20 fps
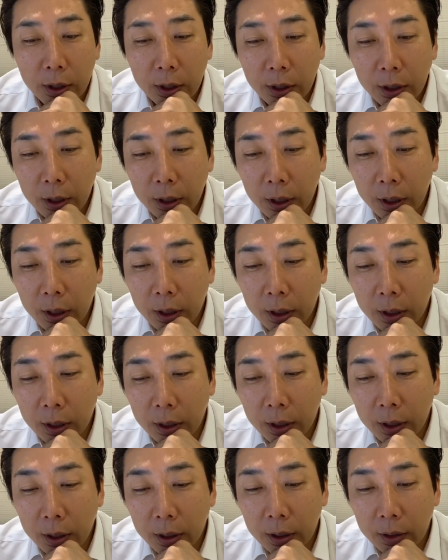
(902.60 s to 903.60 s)

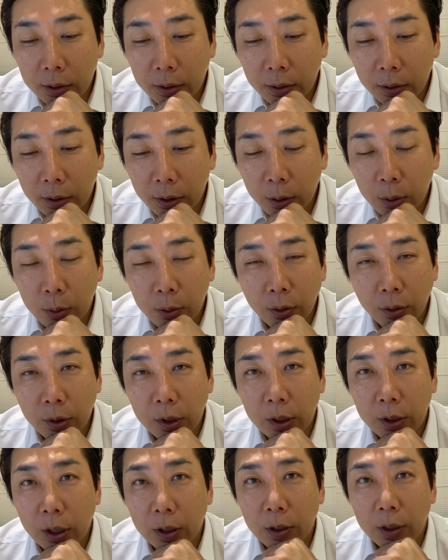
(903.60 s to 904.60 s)
えー、木戸潤
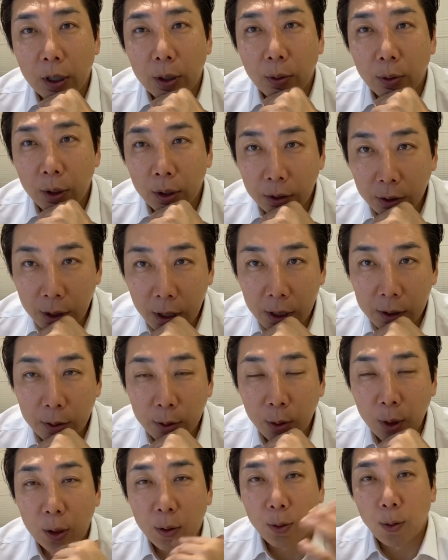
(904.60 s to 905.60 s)
太先生とですねそ
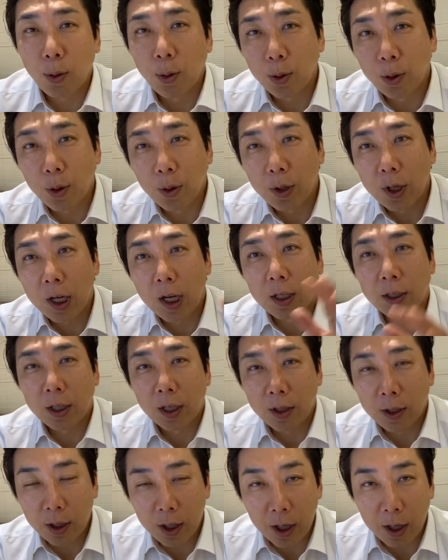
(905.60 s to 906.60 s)
の後東京にいらっしゃっ
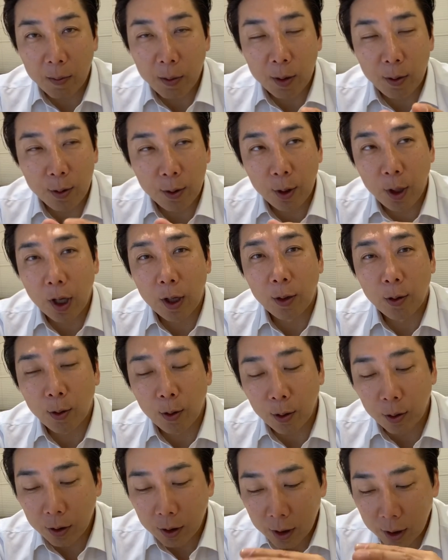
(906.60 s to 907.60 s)
て、まあ、ルーケン
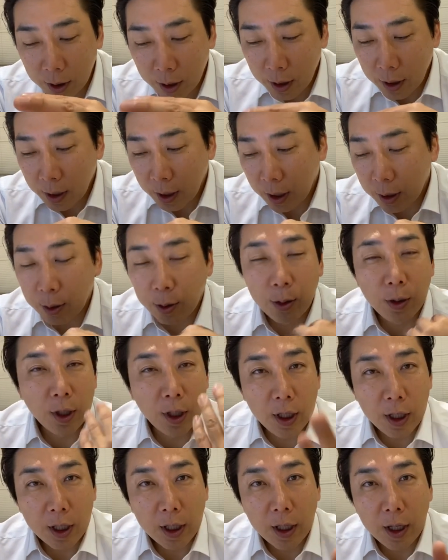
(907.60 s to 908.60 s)
と一緒
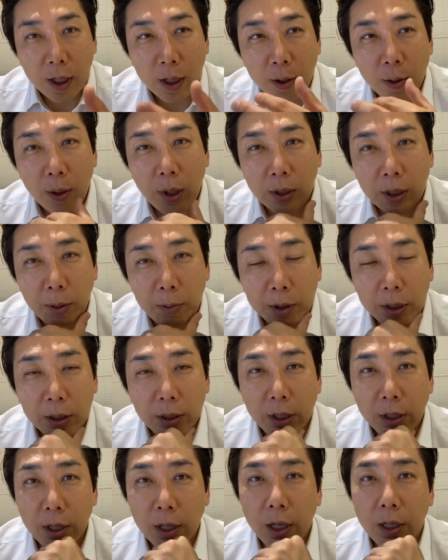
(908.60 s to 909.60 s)
にご飯食べさせ
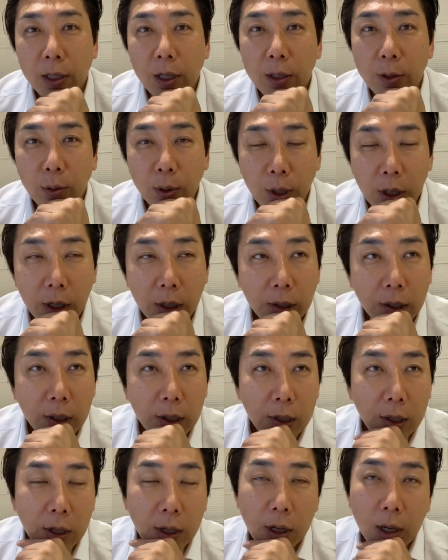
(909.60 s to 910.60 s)
ていただいたりとか
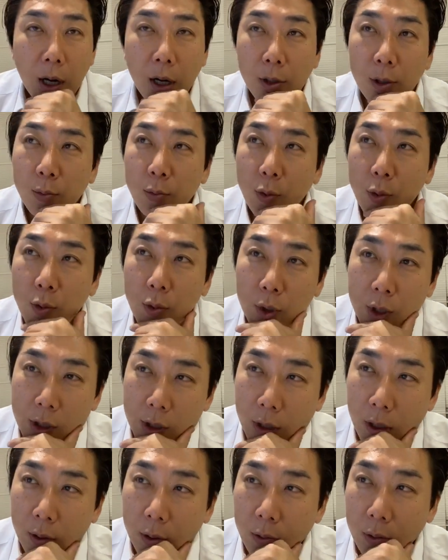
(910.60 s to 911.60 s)
あともう一
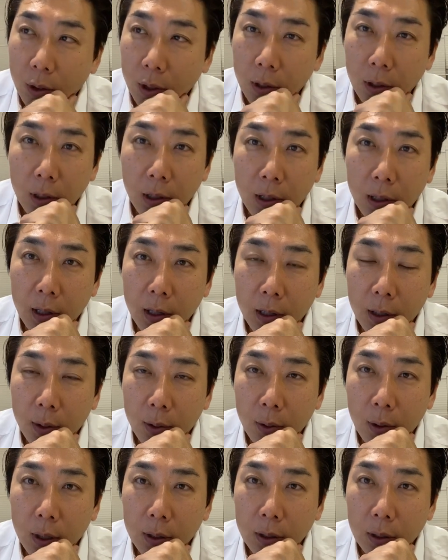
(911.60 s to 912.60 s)
回どっかでね
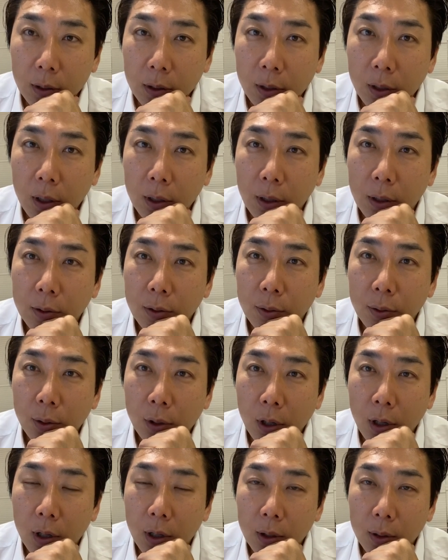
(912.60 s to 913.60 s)
お会いさせていただいたんですよ
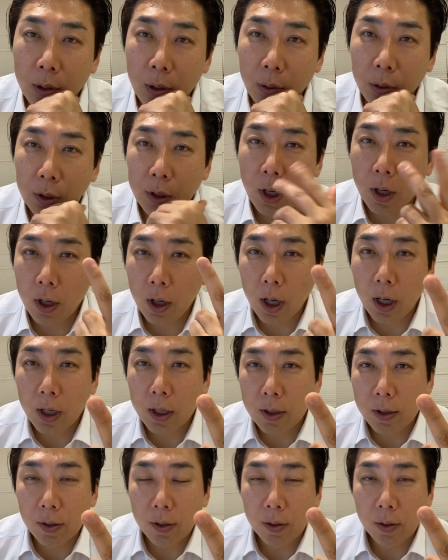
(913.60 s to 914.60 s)
ねなので3
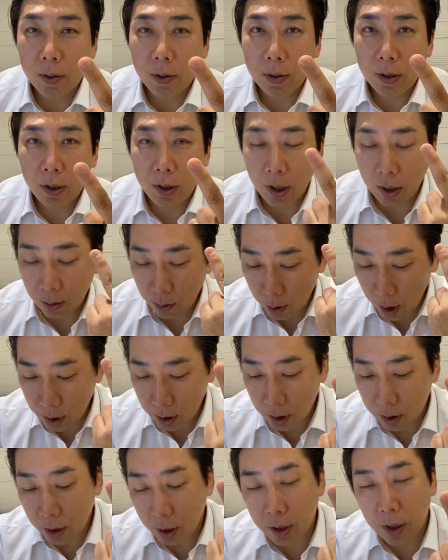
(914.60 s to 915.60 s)
回以前お会い
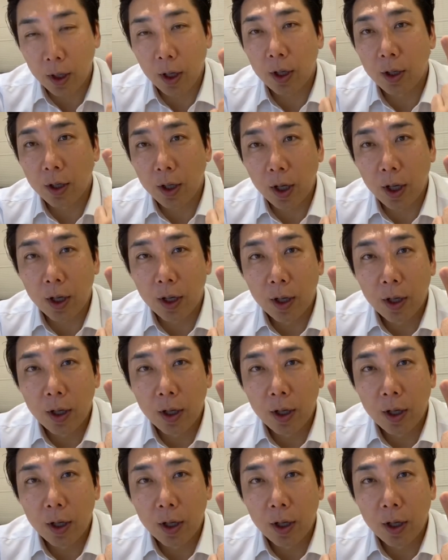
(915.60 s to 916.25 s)
させていただいて